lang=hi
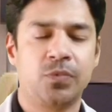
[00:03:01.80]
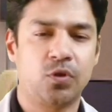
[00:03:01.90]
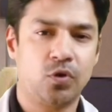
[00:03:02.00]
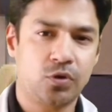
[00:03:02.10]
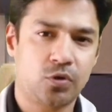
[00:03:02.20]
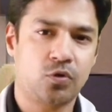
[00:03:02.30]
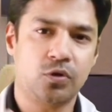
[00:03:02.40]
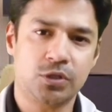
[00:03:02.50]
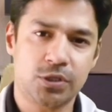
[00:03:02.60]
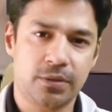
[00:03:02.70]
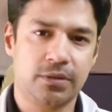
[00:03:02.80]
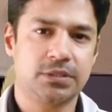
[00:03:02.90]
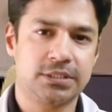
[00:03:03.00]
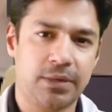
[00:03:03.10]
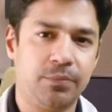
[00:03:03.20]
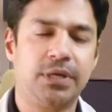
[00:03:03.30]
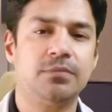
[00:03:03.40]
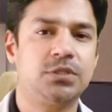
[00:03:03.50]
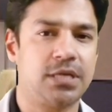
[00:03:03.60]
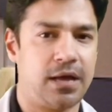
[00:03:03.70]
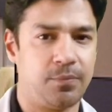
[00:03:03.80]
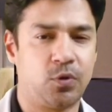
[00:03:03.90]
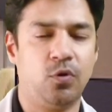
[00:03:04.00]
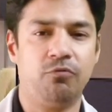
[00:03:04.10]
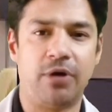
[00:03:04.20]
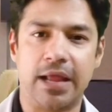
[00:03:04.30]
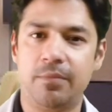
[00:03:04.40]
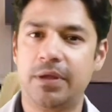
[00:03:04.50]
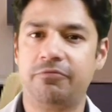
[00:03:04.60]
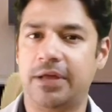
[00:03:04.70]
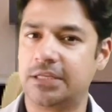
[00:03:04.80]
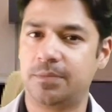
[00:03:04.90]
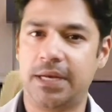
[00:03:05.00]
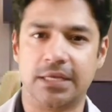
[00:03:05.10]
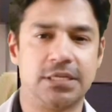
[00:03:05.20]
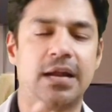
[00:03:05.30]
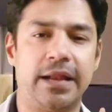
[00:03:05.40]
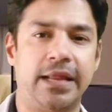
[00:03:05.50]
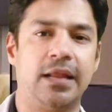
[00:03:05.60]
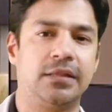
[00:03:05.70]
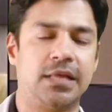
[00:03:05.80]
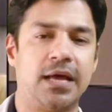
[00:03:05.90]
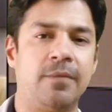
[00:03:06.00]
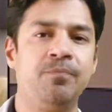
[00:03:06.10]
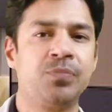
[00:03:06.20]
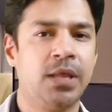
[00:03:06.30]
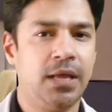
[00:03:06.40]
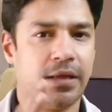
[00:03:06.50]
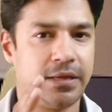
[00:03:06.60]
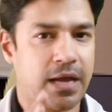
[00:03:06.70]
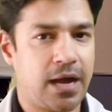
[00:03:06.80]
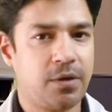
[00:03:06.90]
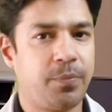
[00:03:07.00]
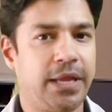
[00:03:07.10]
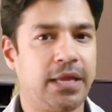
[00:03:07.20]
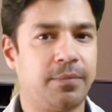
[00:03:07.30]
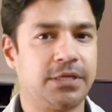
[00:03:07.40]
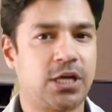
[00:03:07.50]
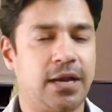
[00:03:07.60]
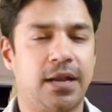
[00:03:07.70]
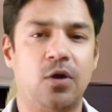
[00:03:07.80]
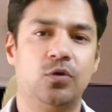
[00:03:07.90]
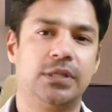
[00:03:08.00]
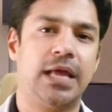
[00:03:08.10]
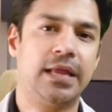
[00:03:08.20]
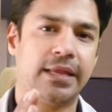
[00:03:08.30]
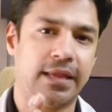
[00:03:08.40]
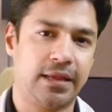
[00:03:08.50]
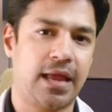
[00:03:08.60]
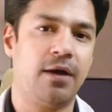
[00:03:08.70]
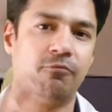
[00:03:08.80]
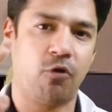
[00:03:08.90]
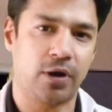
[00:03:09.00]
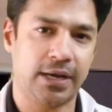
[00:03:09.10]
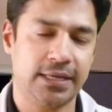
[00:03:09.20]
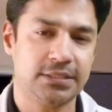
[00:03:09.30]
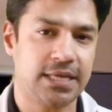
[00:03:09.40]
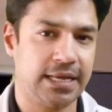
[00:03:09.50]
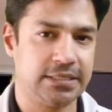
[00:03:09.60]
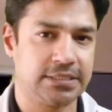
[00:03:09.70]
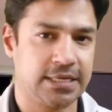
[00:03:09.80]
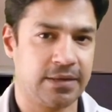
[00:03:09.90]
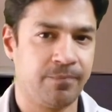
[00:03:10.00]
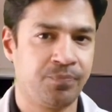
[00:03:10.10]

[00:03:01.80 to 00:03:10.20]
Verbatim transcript: तो कुछ सिम्टम्स आपको वायरमिक फेज में नज़र आने लगता है यहाँ पे ही हमें जानना होता है कि क्या वार्निंग साइंस हैं